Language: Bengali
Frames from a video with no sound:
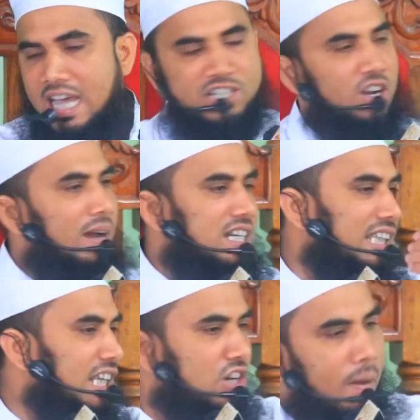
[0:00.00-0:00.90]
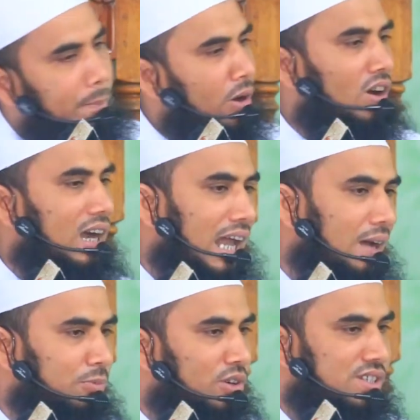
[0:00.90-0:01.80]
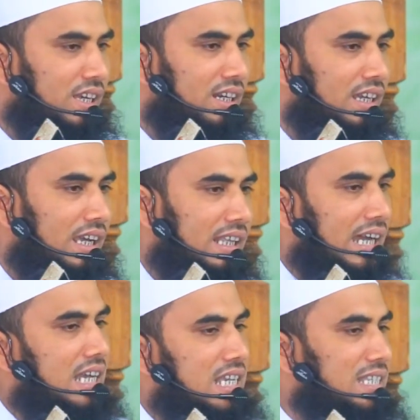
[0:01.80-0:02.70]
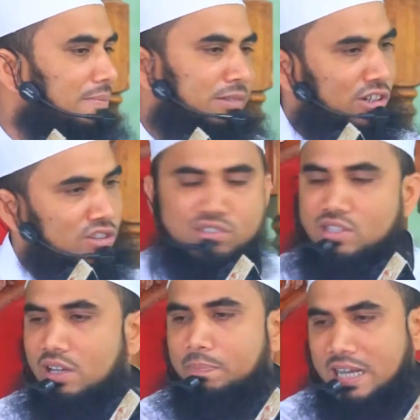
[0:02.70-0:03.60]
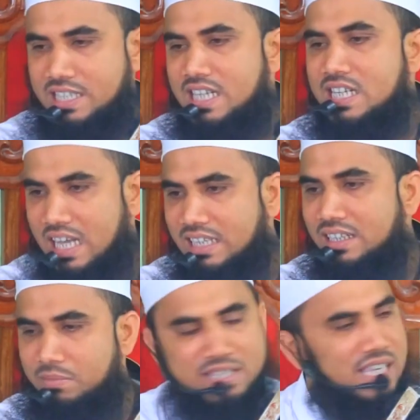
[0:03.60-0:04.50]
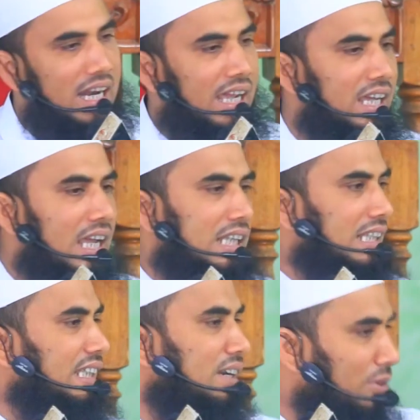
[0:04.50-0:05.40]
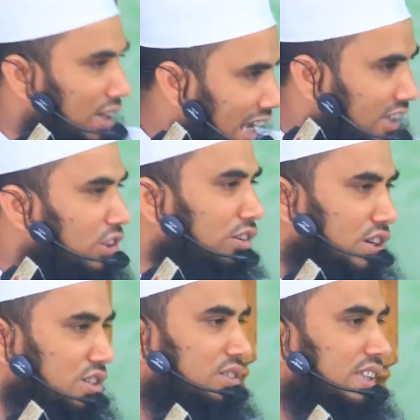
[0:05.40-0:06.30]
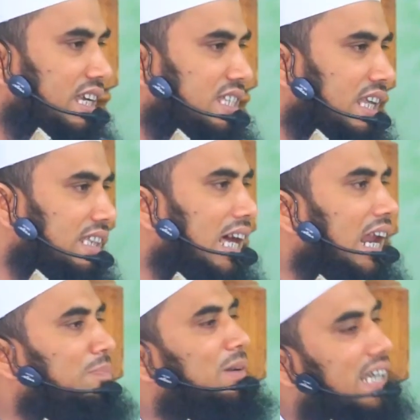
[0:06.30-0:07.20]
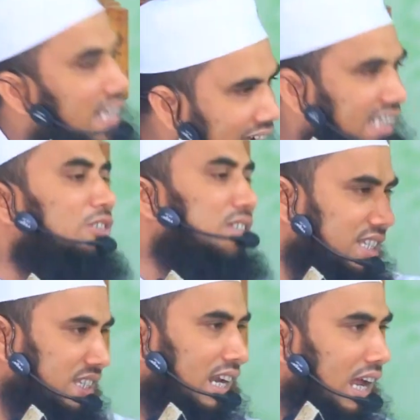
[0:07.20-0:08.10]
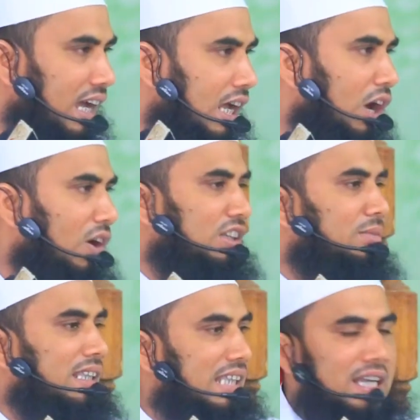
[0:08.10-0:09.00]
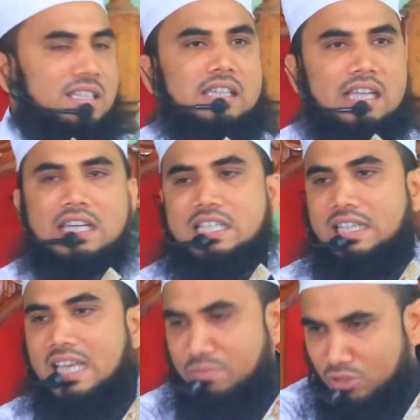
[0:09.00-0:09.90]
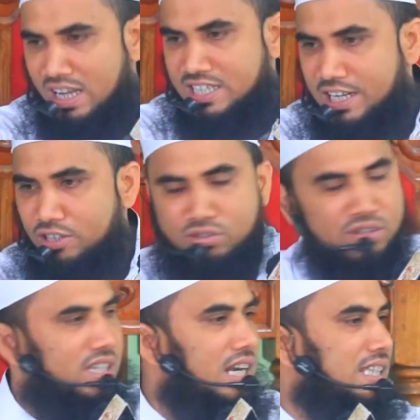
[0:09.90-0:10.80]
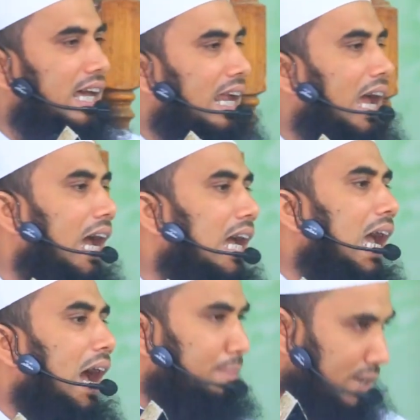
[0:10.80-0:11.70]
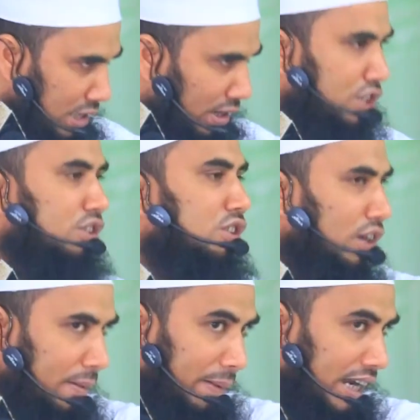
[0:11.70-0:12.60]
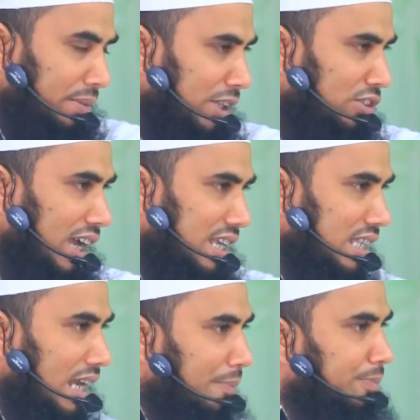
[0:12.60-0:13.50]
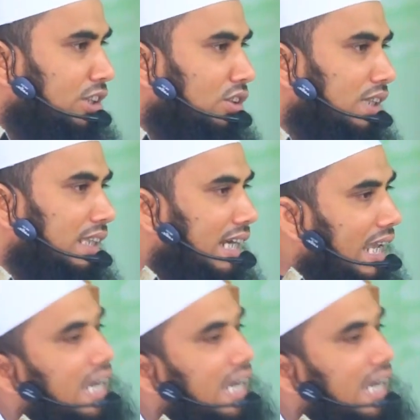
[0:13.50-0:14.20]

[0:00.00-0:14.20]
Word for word: আর সবার সাথে সম্পর্ক খারাপ করছেন দেখা যাচ্ছে আপনি অসুস্থ হয়ে পাঁচ দিন সাত দিন বিছানায় তাদের মনে এত কষ্ট দিয়েছেন তারা আপনাকে দেখতেও যাচ্ছে না অথবা তাদের সাথে এমন আচরণ করছেন তারা আপনি যে অসুস্থ হয়ে বাড়ির ভিতরে আসেন আপনি তো তাদেরকে